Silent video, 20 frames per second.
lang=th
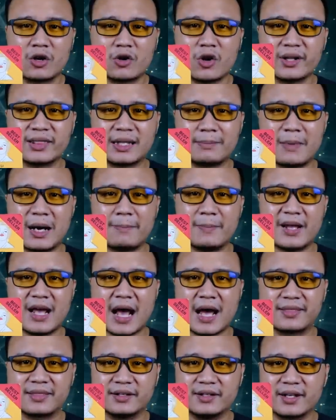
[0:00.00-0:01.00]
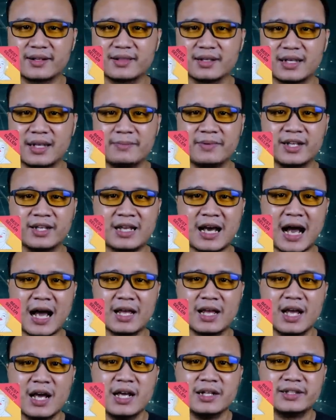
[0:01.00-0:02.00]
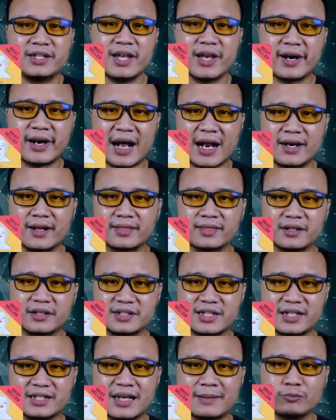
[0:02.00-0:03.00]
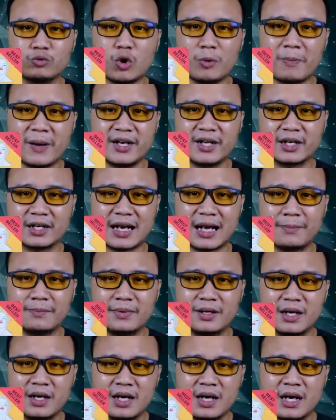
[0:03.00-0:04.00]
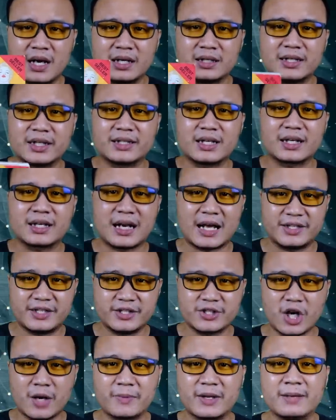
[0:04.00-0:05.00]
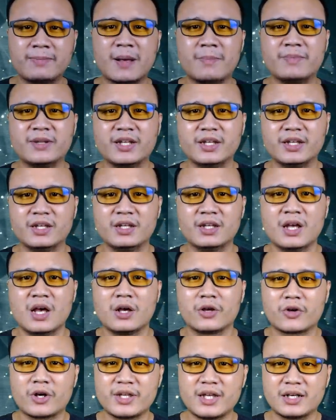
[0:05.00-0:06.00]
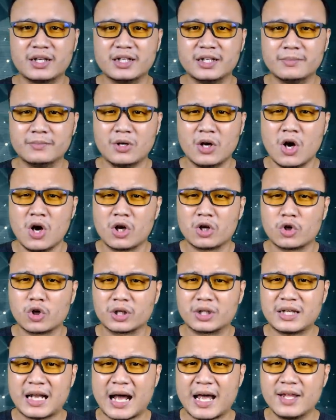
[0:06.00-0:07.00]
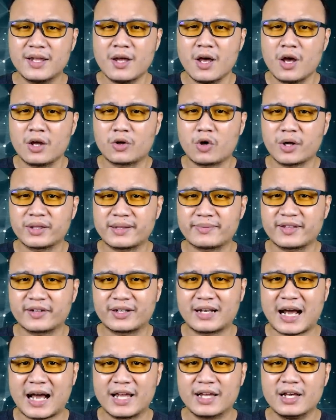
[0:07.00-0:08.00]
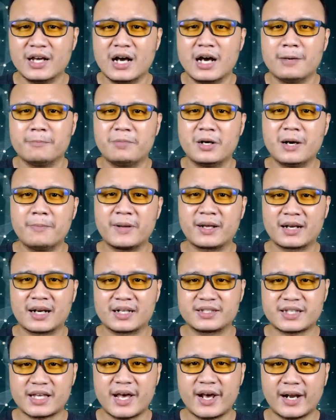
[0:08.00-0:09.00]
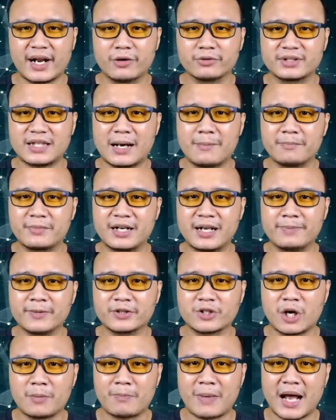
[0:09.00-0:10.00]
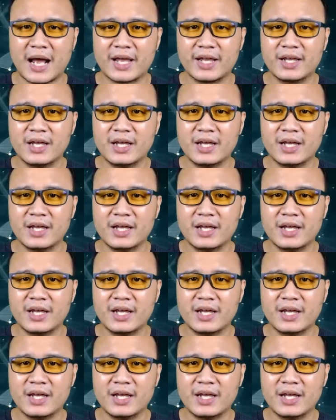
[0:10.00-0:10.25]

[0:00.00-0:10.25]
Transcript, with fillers: ก็สามารถไปหาซื้อหนังสือเล่มนี้ได้ที่ร้านหนังสือชั้นนำทั่วไปนะครับและถ้าใครที่ชอบคลิปแบบนี้ก็อย่าลืมกดไลค์กด Subscribe เพื่อเป็นกำลังใจให้เราทำคลิปต่อไป